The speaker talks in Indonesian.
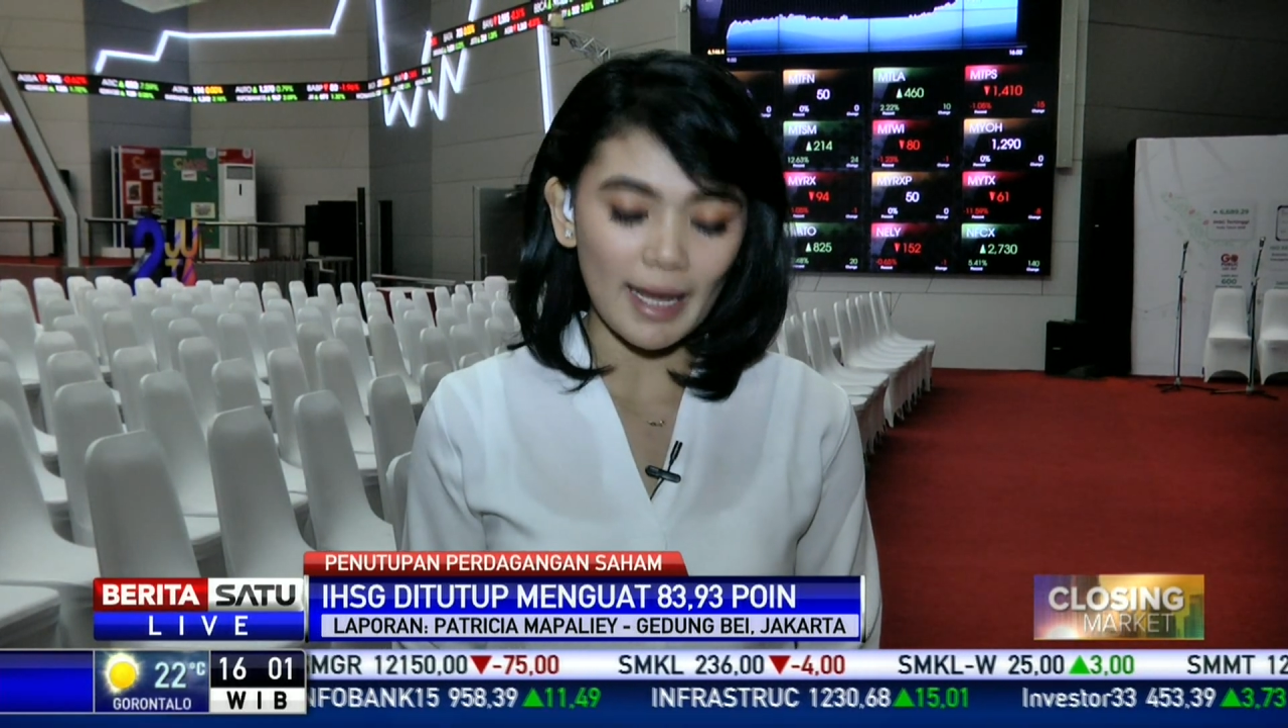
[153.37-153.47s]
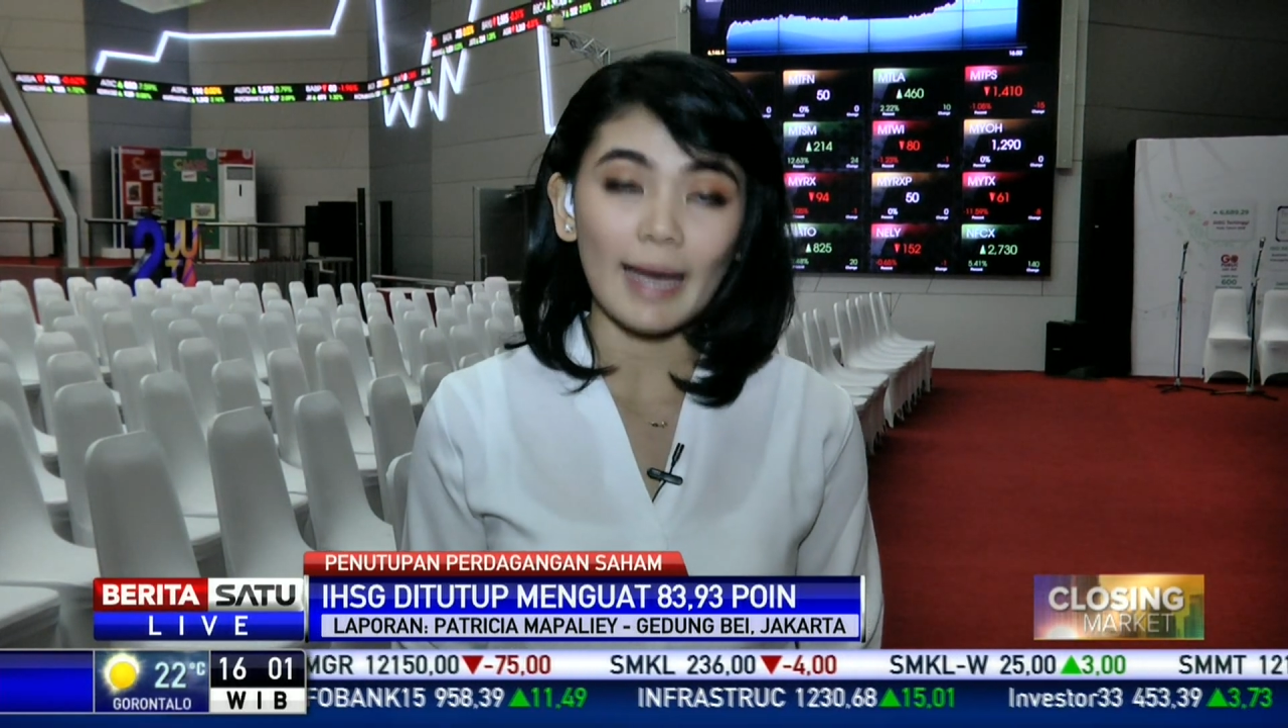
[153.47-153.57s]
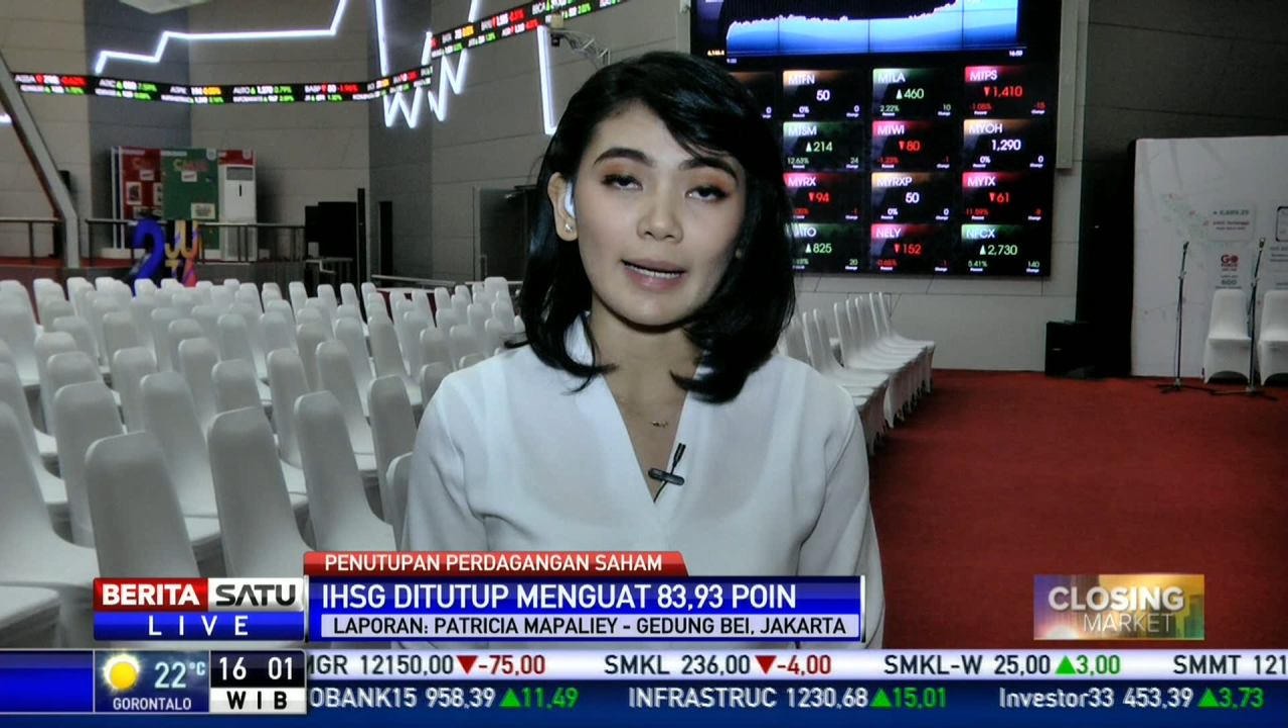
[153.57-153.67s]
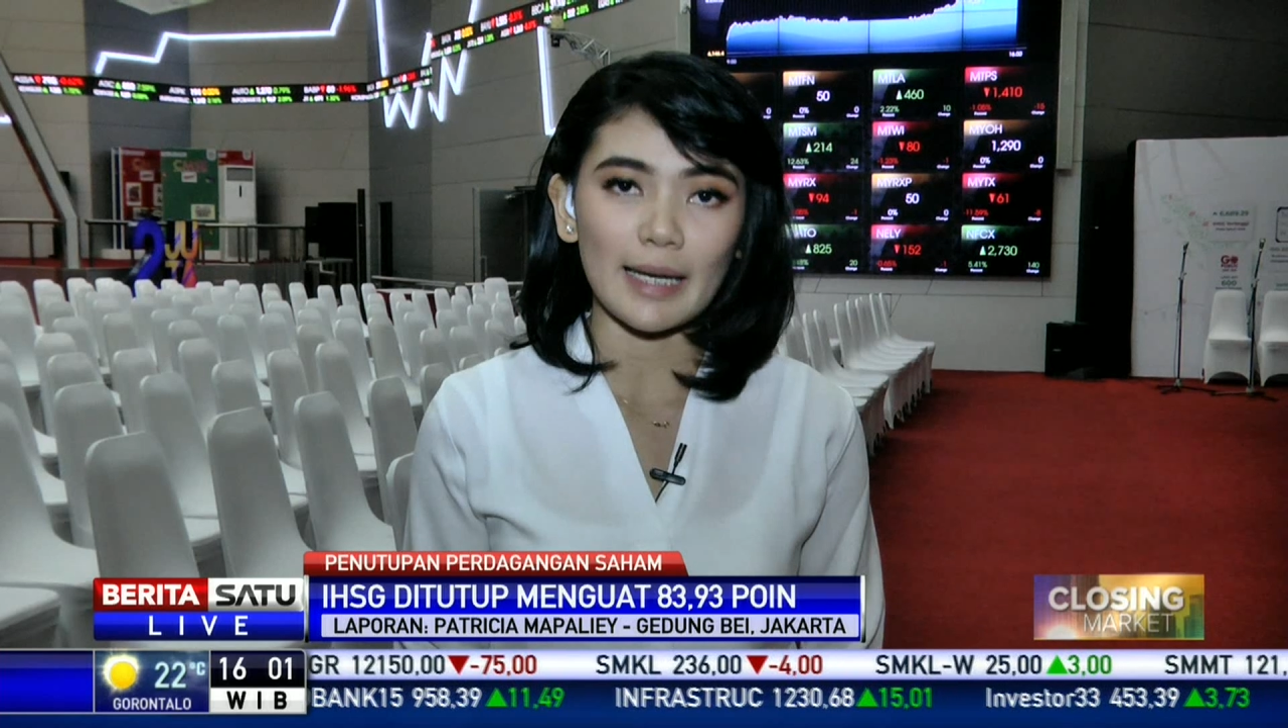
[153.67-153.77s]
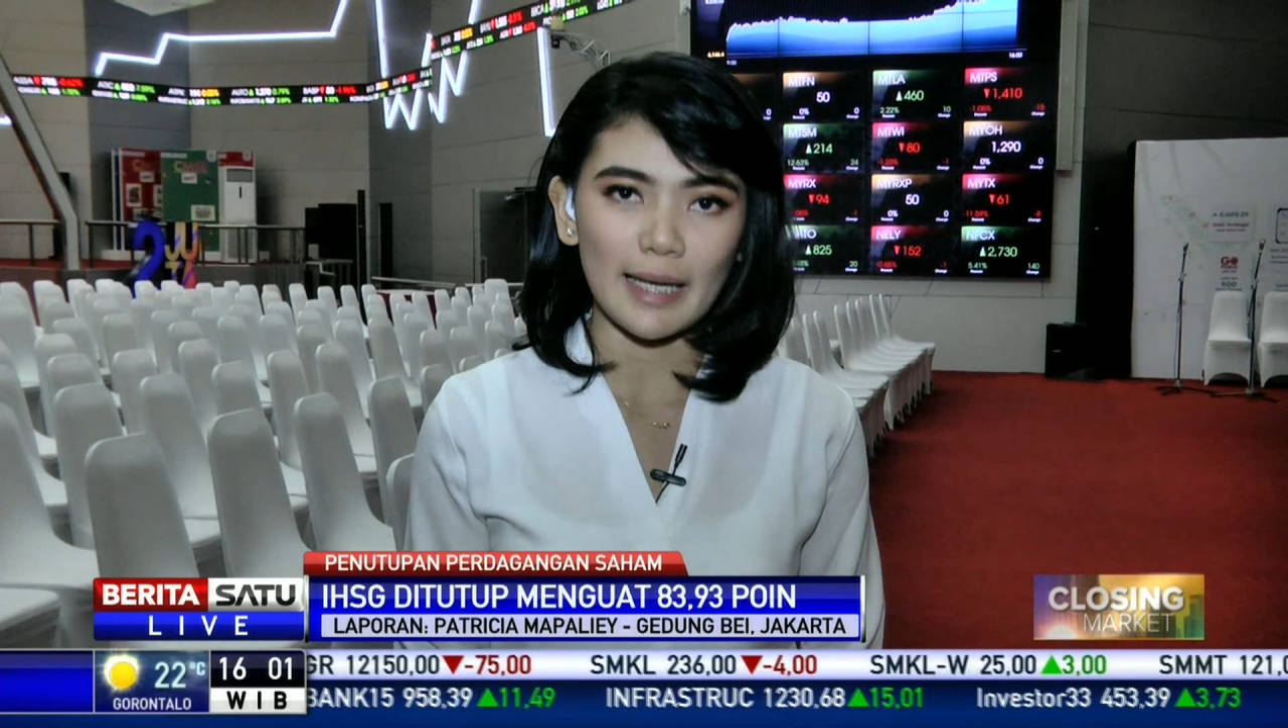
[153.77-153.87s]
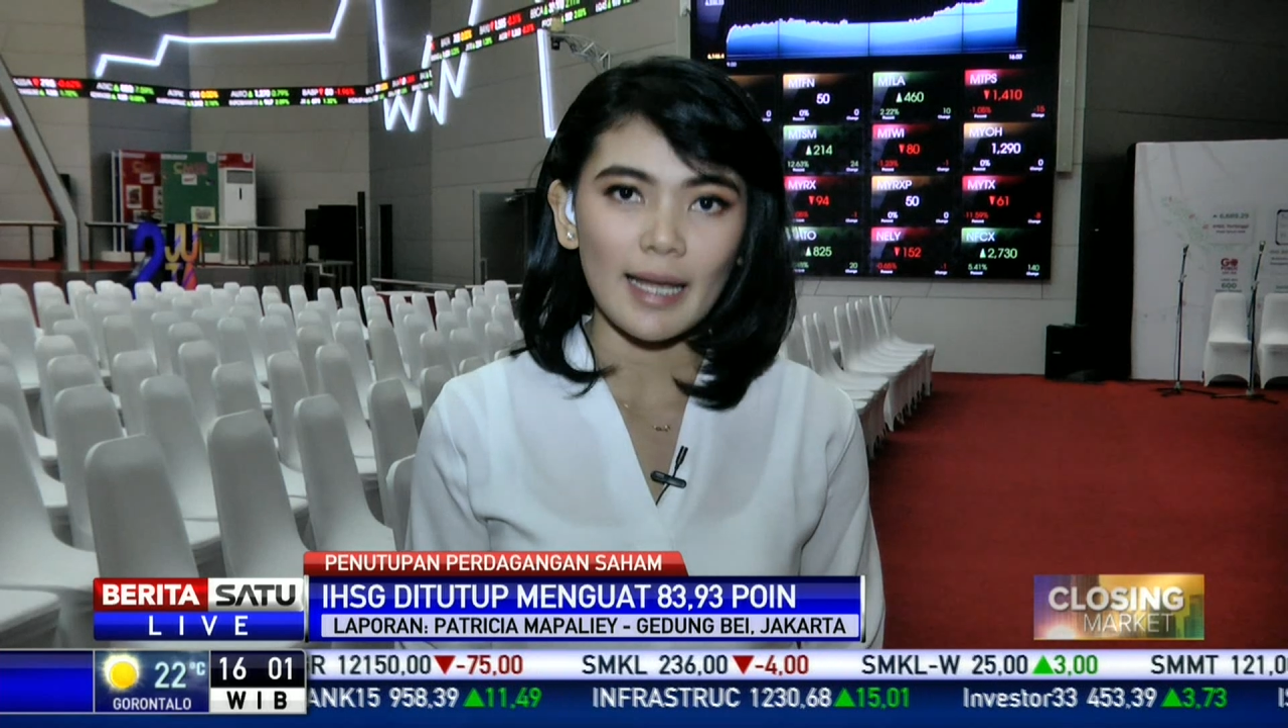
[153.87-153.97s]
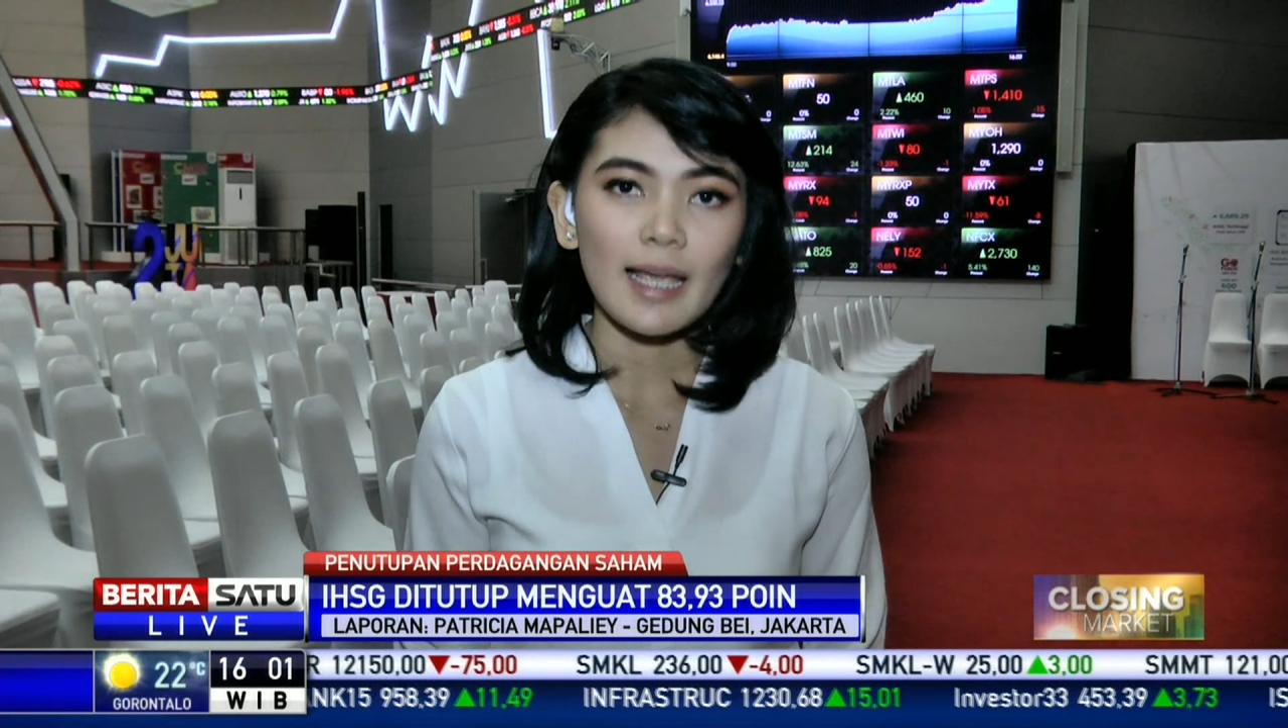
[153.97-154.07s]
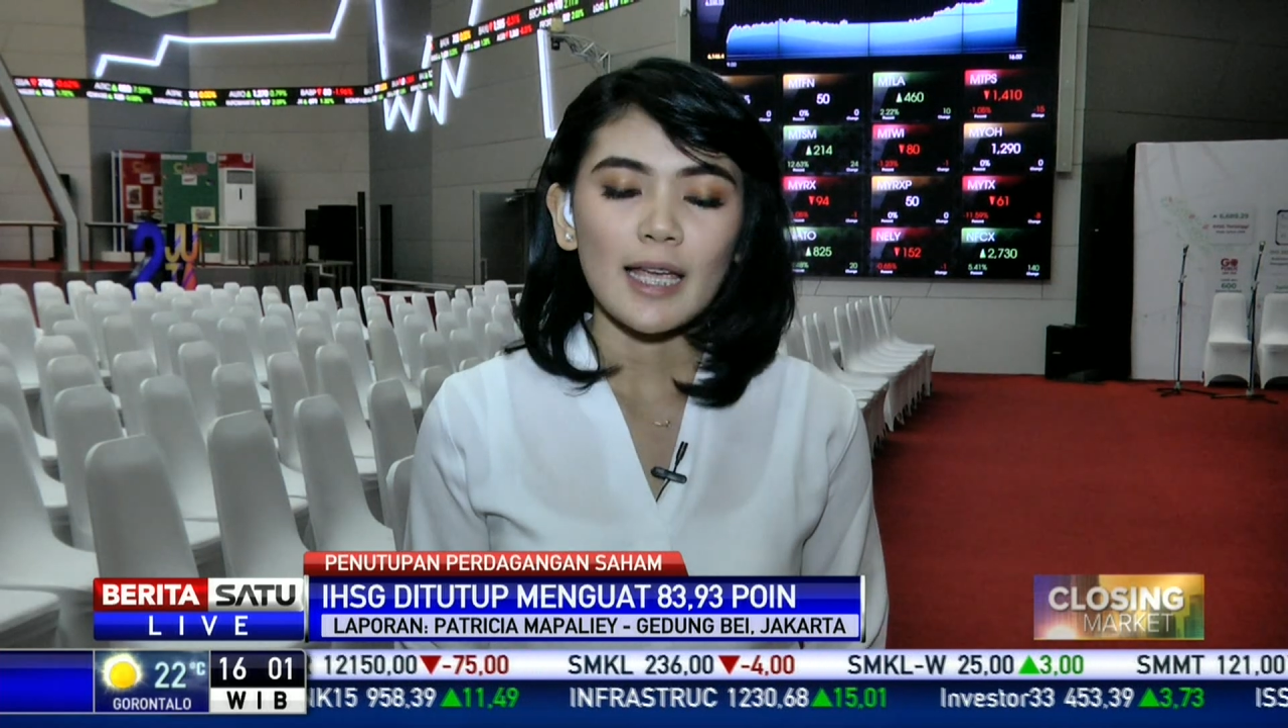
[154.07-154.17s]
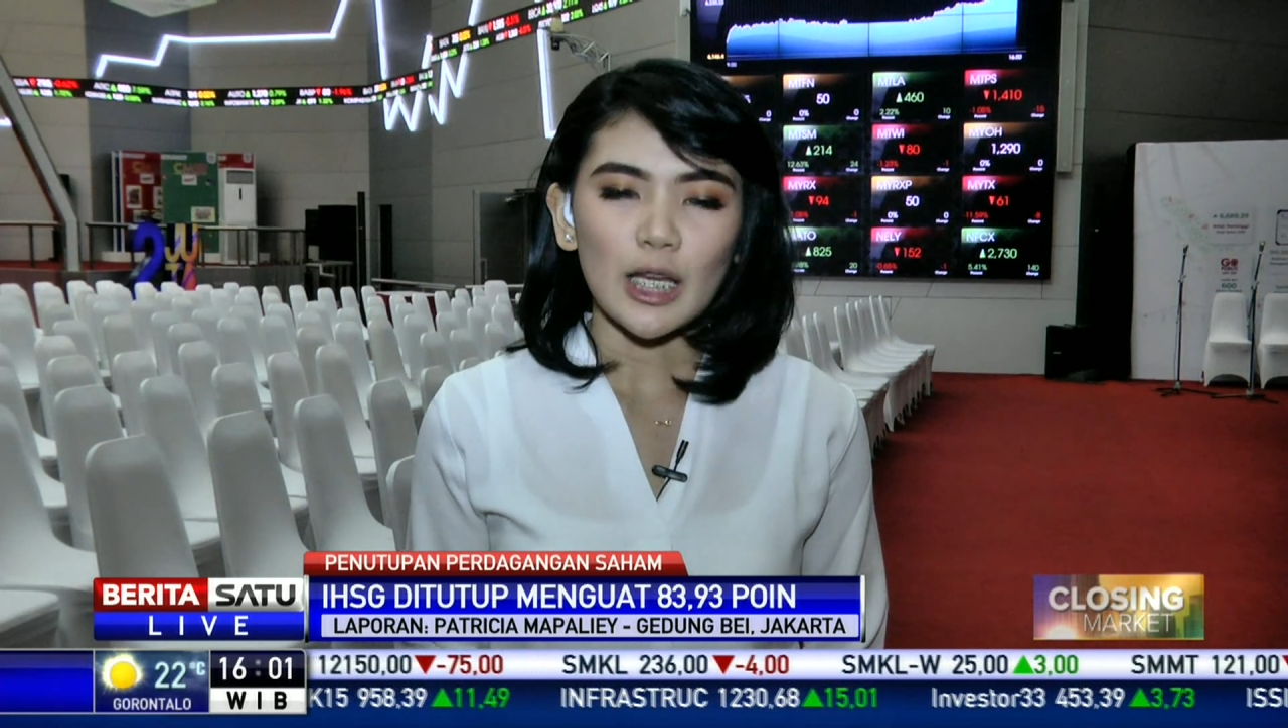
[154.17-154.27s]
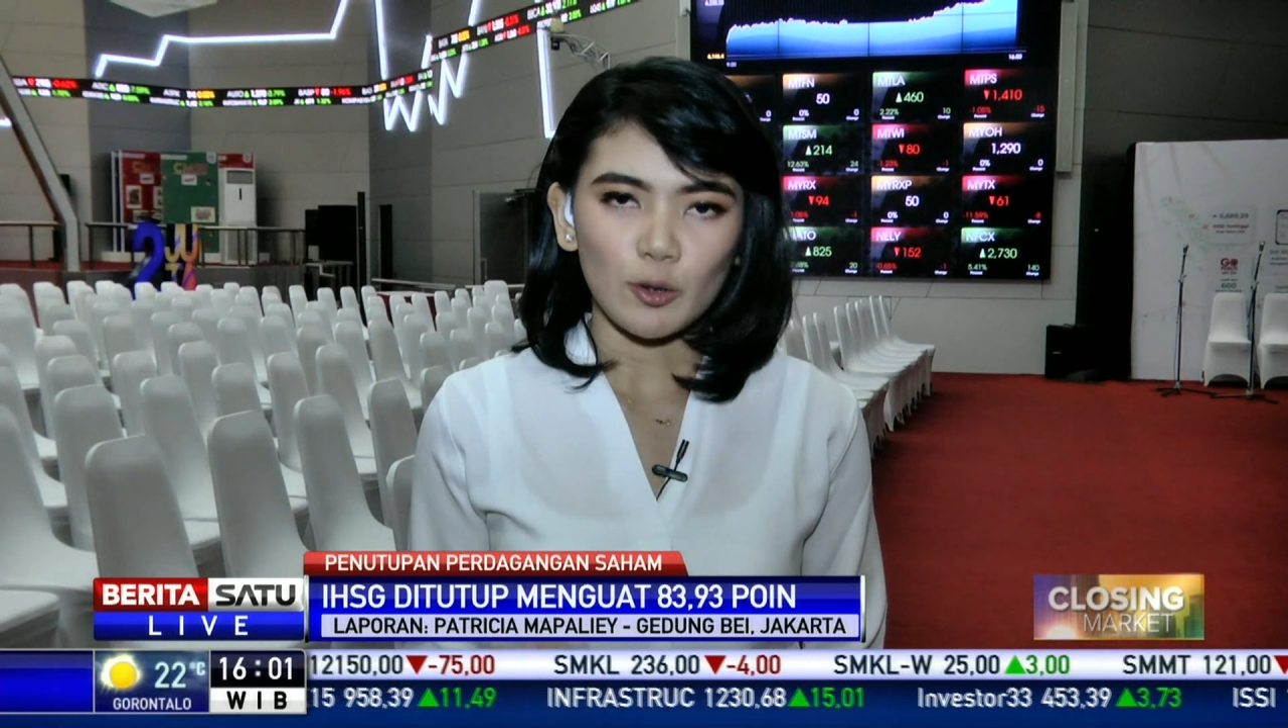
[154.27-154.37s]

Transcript: pada hari ini